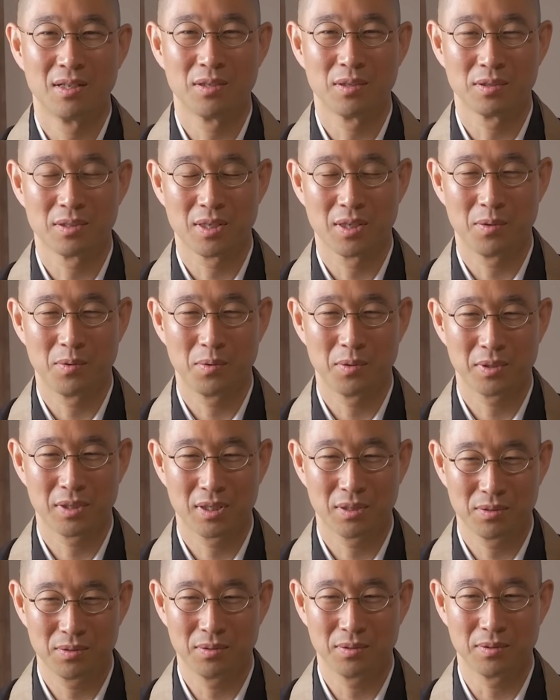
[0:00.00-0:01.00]
そして大
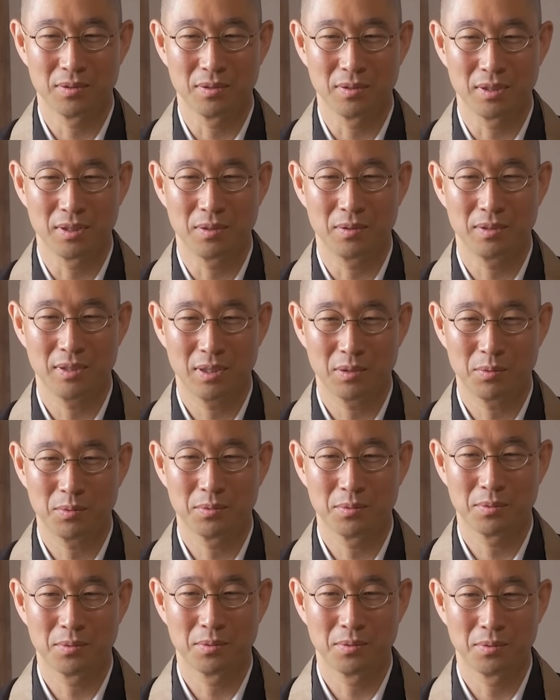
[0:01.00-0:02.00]
きくいろんな
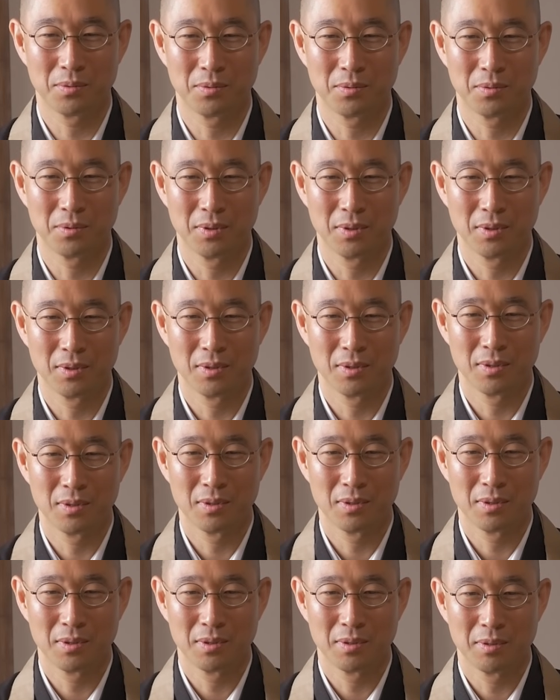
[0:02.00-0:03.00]
ことを
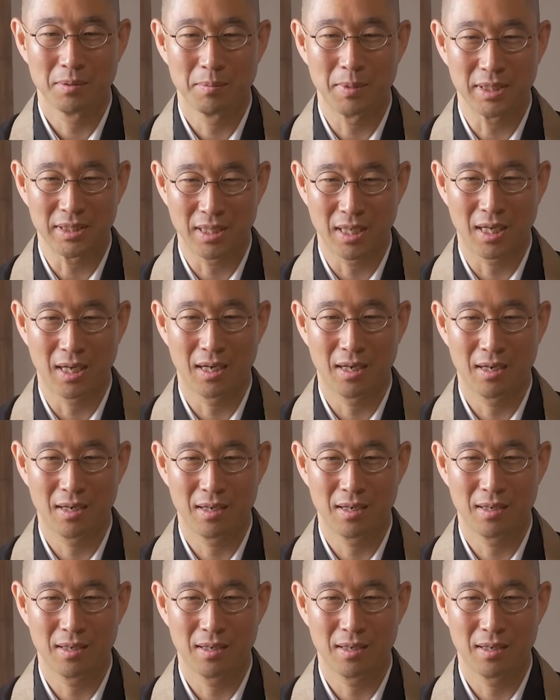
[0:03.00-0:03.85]
また